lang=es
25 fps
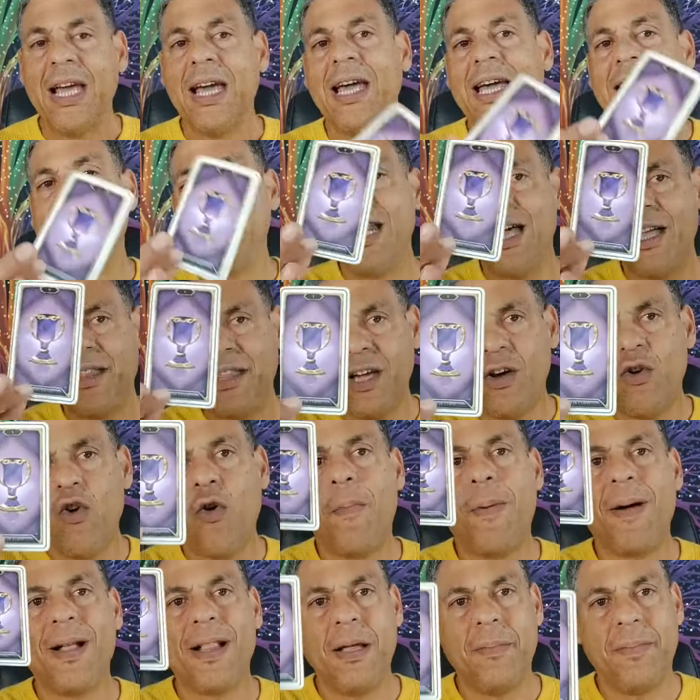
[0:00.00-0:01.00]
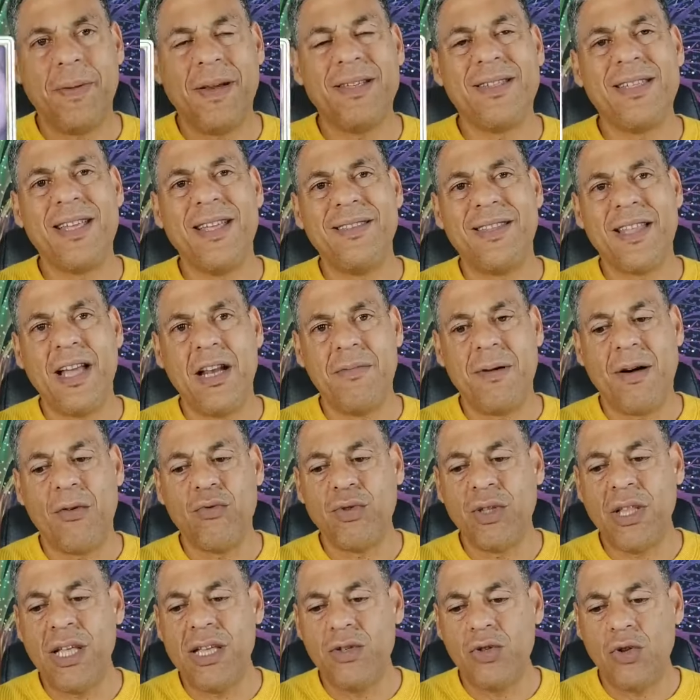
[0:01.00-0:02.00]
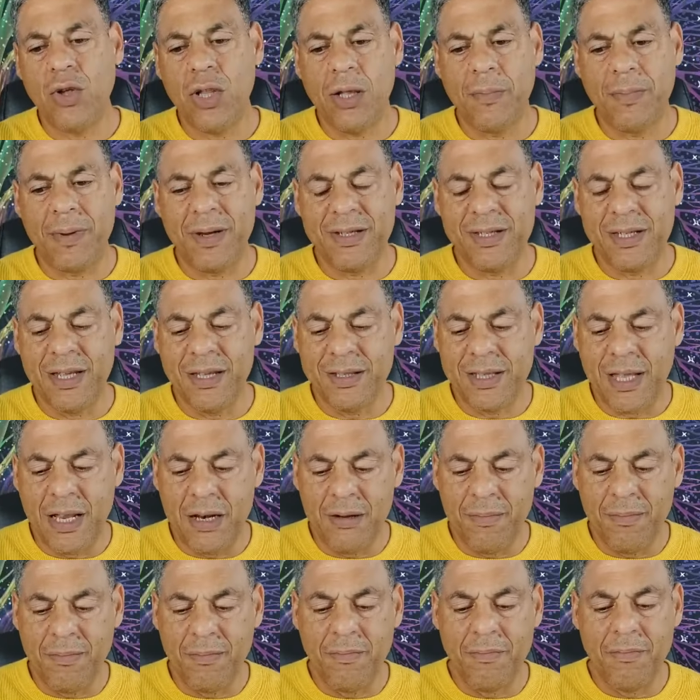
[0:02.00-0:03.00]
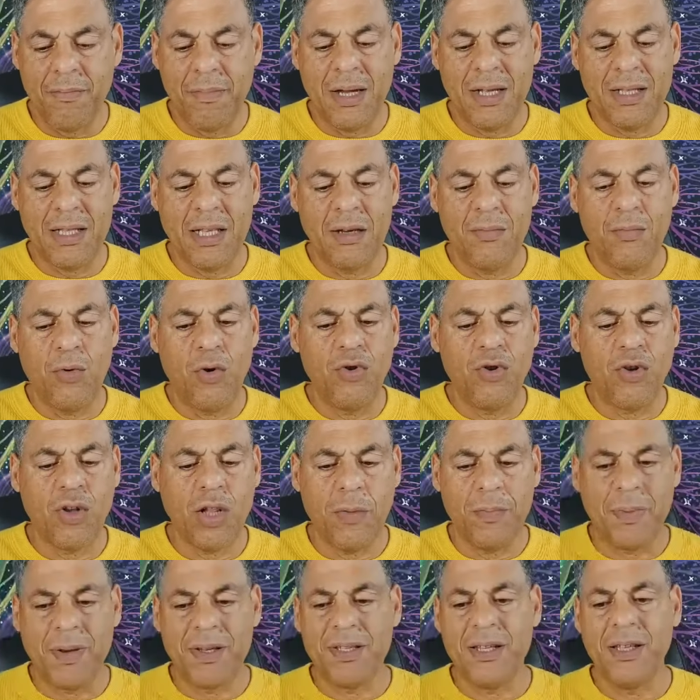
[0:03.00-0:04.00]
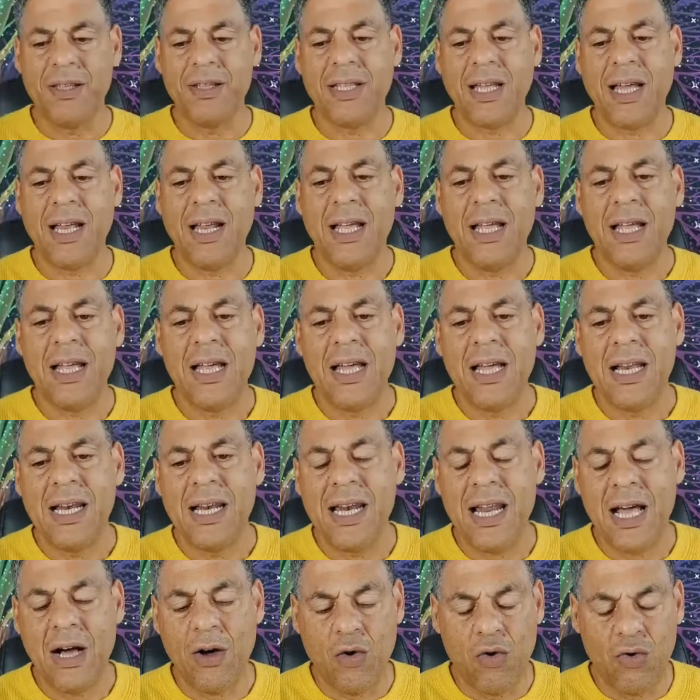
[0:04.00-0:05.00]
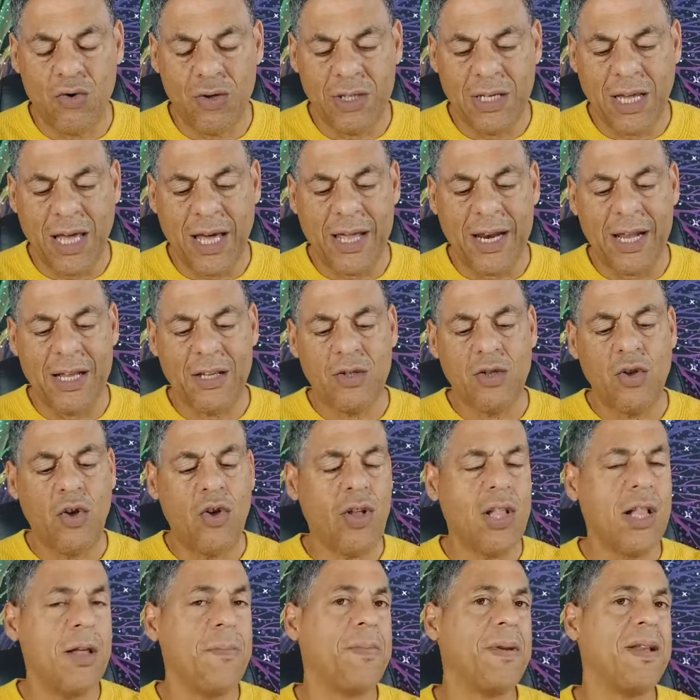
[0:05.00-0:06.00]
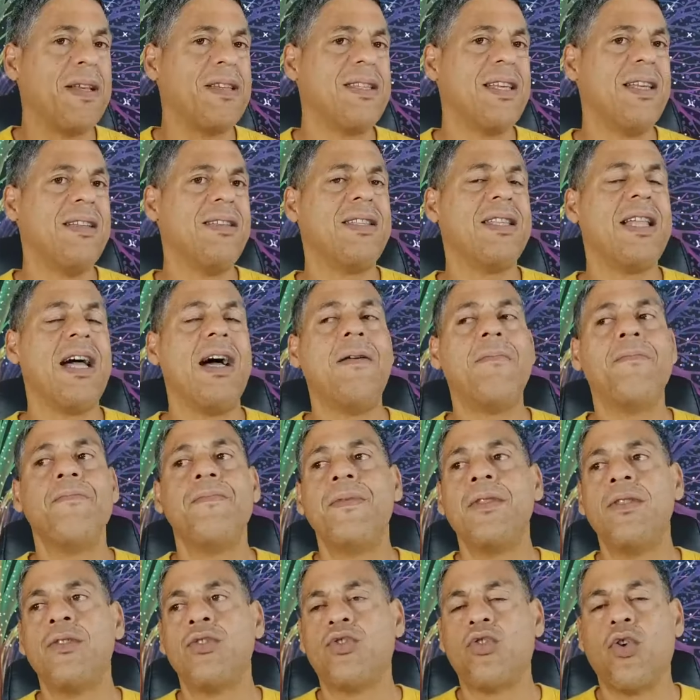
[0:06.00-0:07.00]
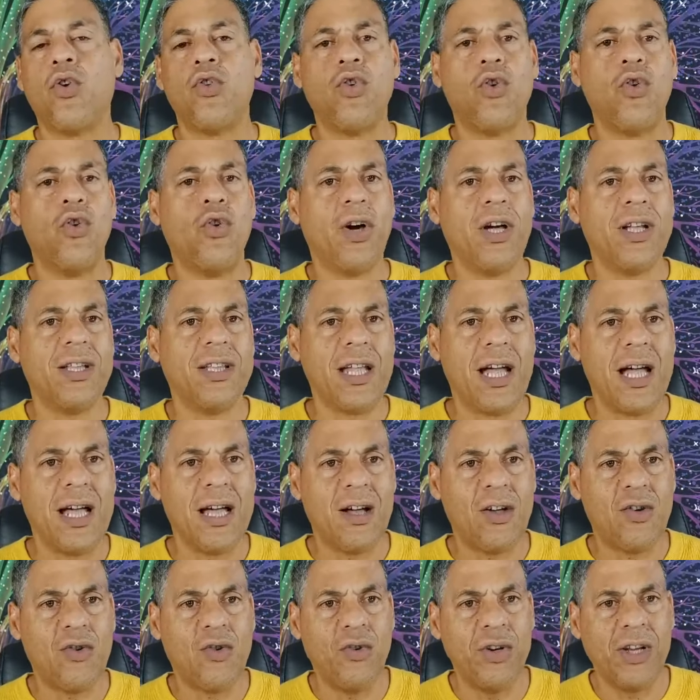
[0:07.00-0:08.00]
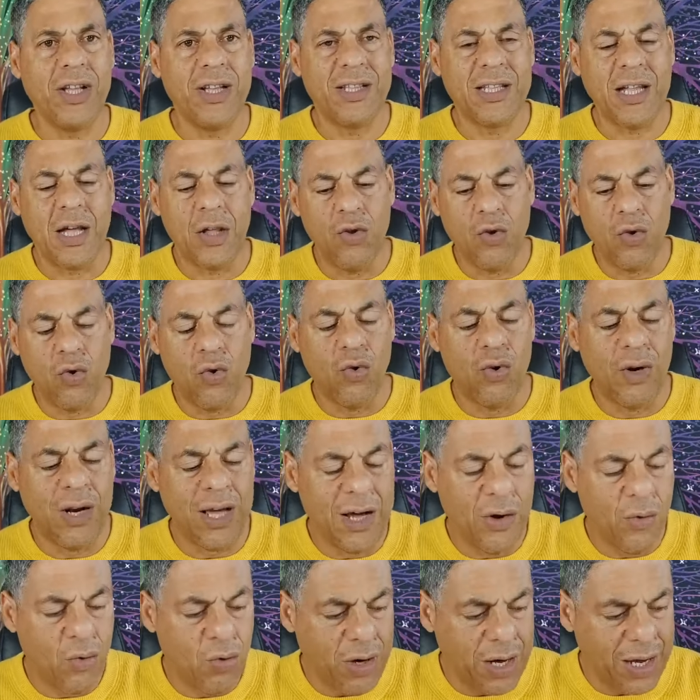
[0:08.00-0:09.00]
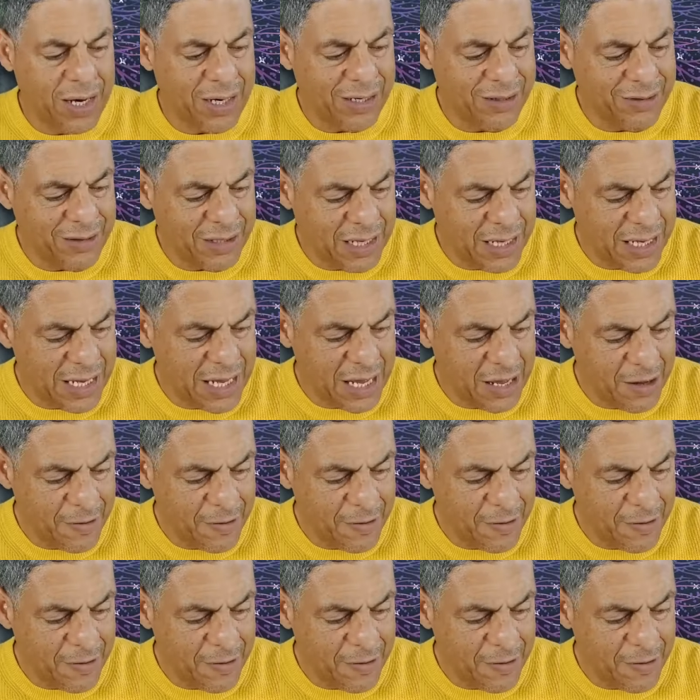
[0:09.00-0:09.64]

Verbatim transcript: El haz de copa representa el bautizo, representa el matrimonio, representa la consagración, representa todo lo que está conectado con la Eucaristía.